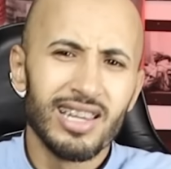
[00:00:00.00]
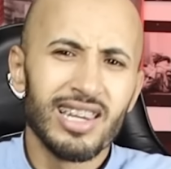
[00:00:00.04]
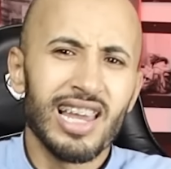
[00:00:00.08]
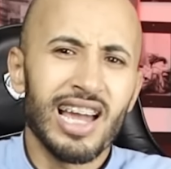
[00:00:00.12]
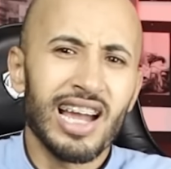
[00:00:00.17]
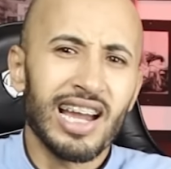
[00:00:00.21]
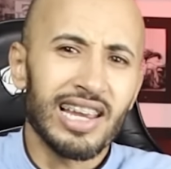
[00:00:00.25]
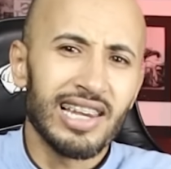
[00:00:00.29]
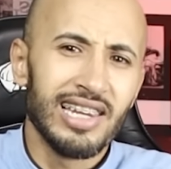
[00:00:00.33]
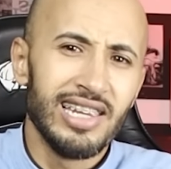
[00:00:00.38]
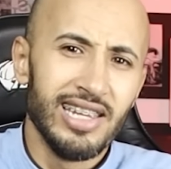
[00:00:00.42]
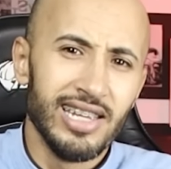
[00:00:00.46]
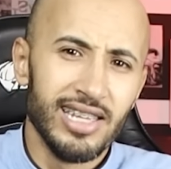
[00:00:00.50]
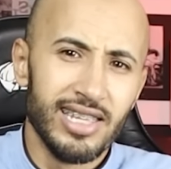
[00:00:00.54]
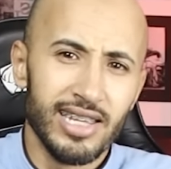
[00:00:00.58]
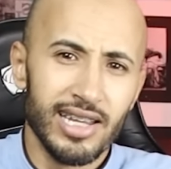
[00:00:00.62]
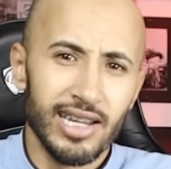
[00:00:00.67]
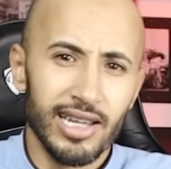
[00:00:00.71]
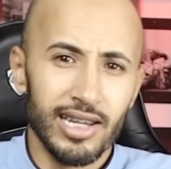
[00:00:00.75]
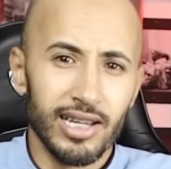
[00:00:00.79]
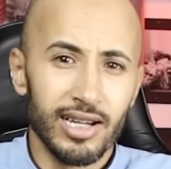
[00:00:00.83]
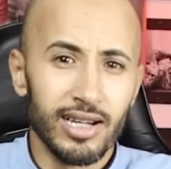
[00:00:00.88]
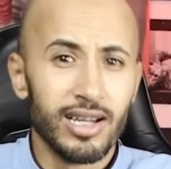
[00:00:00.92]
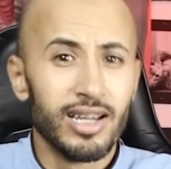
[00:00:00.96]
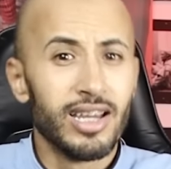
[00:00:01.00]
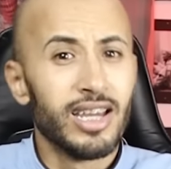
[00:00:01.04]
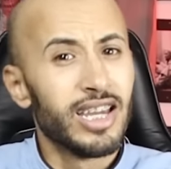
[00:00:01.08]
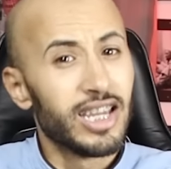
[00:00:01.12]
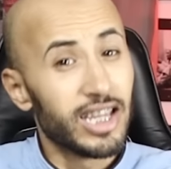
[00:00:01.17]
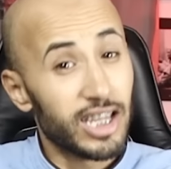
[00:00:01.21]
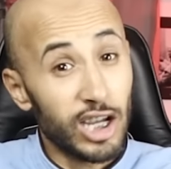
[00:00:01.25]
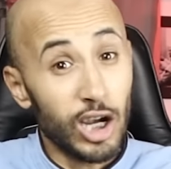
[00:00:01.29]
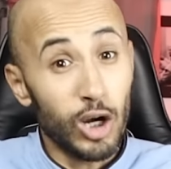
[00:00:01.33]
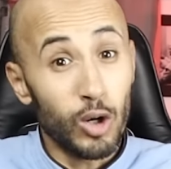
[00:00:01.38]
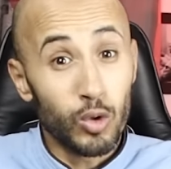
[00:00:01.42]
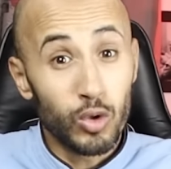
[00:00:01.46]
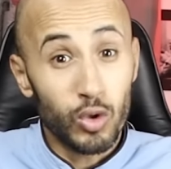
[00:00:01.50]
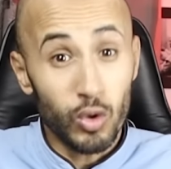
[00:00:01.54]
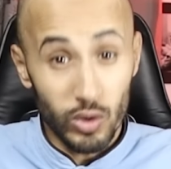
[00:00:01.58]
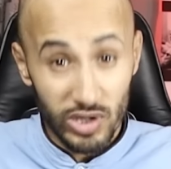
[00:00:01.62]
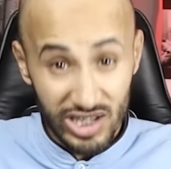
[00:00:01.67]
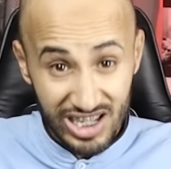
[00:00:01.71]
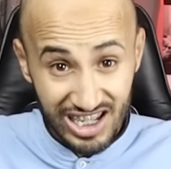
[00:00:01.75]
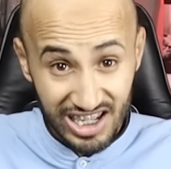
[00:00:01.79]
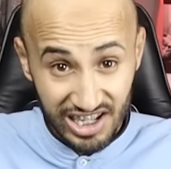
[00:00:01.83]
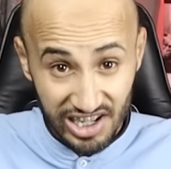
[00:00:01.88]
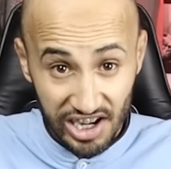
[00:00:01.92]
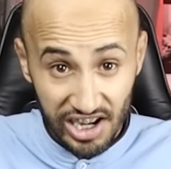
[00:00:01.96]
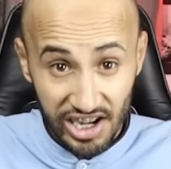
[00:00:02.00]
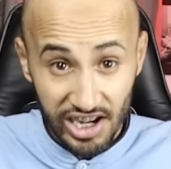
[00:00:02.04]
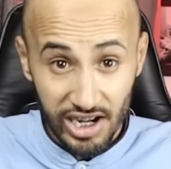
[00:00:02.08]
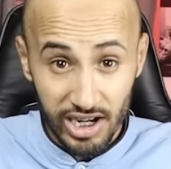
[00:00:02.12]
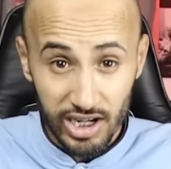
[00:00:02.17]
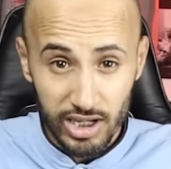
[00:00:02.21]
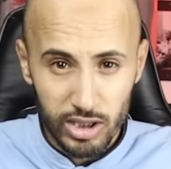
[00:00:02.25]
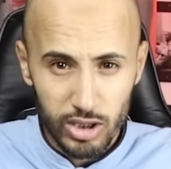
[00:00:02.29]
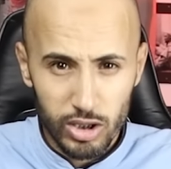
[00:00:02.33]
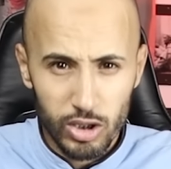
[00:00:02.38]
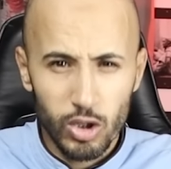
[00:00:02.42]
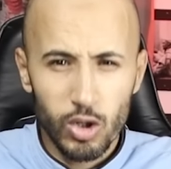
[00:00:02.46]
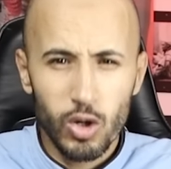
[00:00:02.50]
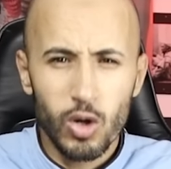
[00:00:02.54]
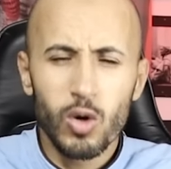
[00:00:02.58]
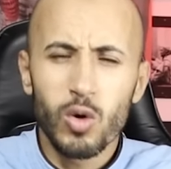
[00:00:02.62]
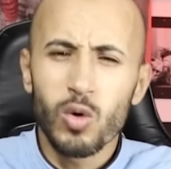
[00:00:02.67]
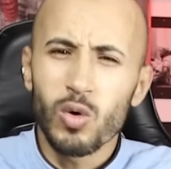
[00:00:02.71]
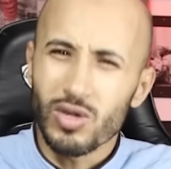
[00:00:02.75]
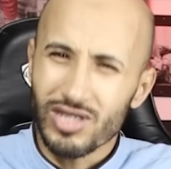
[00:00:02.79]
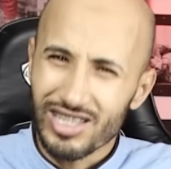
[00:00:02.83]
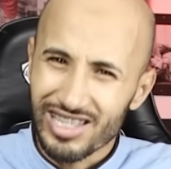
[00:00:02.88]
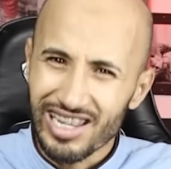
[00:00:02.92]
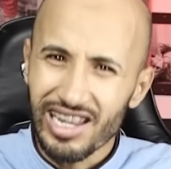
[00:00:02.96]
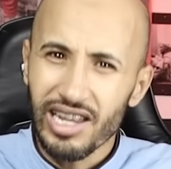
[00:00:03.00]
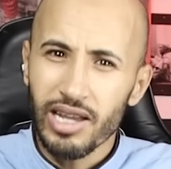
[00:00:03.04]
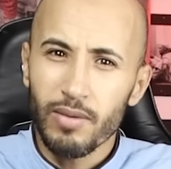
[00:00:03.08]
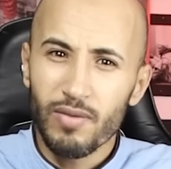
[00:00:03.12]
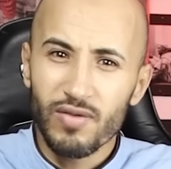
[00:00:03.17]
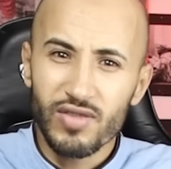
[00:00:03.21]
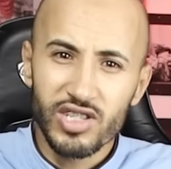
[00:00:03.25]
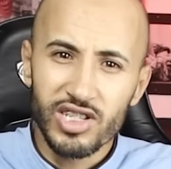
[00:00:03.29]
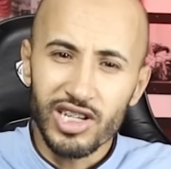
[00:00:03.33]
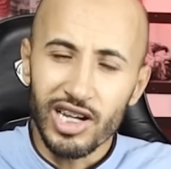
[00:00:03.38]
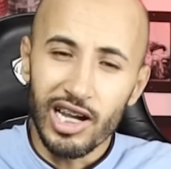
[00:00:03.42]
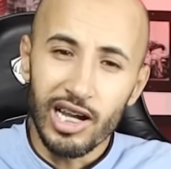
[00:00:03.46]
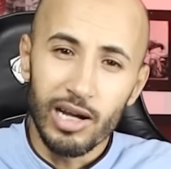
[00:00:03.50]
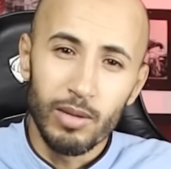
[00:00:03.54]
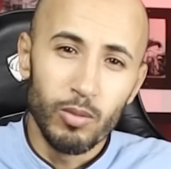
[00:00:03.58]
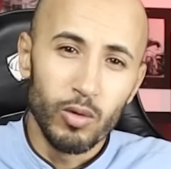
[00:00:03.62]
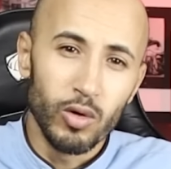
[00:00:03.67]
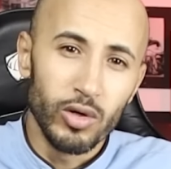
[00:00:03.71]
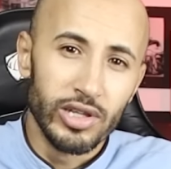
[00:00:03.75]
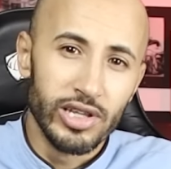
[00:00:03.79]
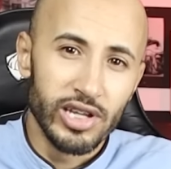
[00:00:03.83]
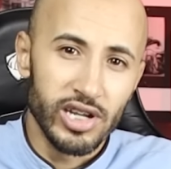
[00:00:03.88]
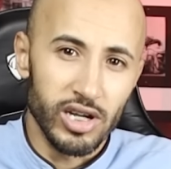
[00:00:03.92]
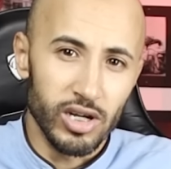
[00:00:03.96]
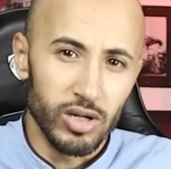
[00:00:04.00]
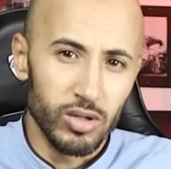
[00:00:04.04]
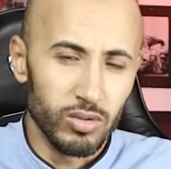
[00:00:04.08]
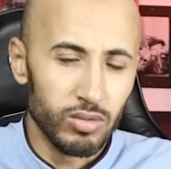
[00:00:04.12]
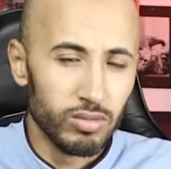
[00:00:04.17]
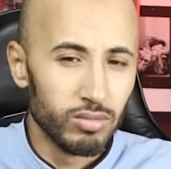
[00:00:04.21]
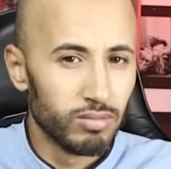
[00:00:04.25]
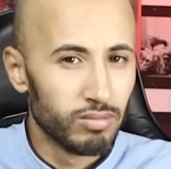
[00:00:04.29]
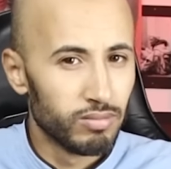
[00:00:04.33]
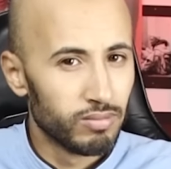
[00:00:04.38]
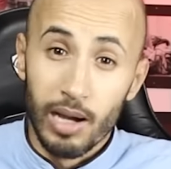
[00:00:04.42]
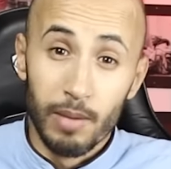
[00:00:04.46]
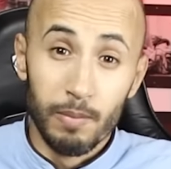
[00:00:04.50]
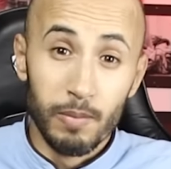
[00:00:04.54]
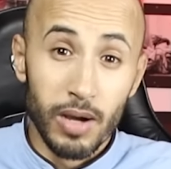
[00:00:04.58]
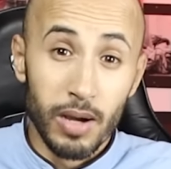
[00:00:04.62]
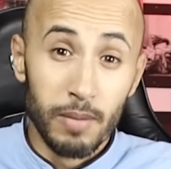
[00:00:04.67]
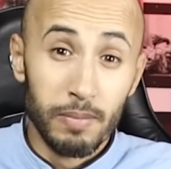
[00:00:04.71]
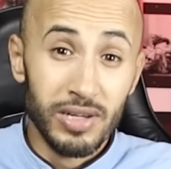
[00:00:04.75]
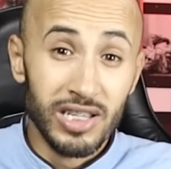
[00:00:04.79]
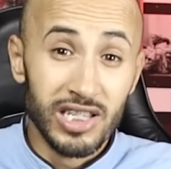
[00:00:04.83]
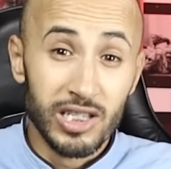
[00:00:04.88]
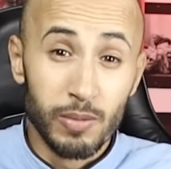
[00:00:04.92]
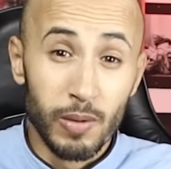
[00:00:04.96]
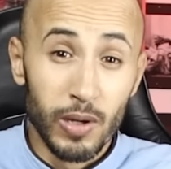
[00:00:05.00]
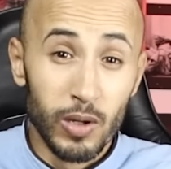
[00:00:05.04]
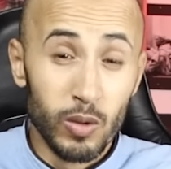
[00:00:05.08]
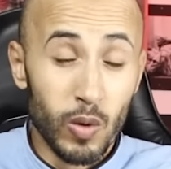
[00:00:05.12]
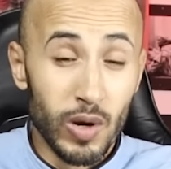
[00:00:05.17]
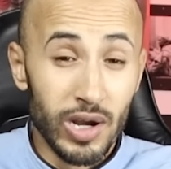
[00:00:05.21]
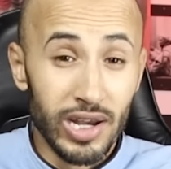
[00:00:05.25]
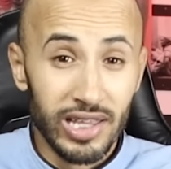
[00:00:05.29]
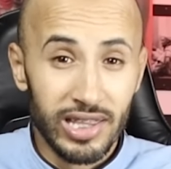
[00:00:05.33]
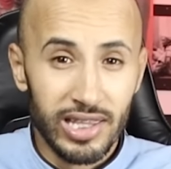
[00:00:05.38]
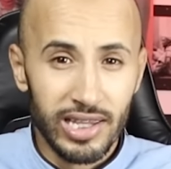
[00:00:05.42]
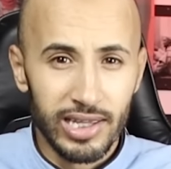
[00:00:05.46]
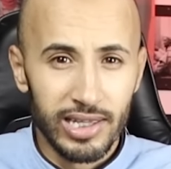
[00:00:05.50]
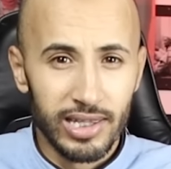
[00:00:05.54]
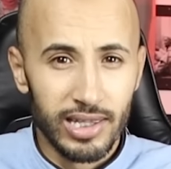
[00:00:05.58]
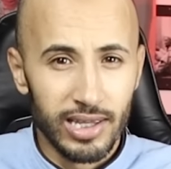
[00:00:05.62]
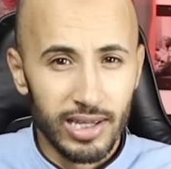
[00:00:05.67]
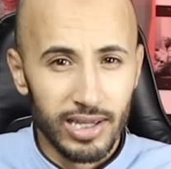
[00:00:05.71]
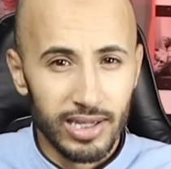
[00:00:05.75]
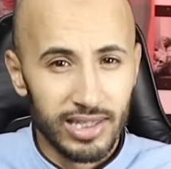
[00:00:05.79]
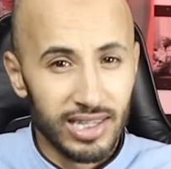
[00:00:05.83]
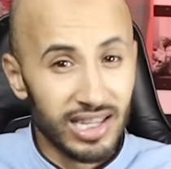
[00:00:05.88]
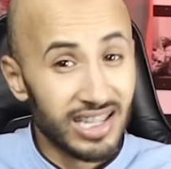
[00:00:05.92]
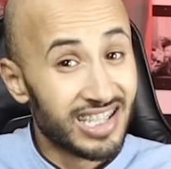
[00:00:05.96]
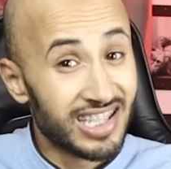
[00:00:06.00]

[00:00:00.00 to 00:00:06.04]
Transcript: العقليه ديالها كيعاودوا عليه شحيح صعيب في التعامل ديالو اما بالنسبه للوالدين ديال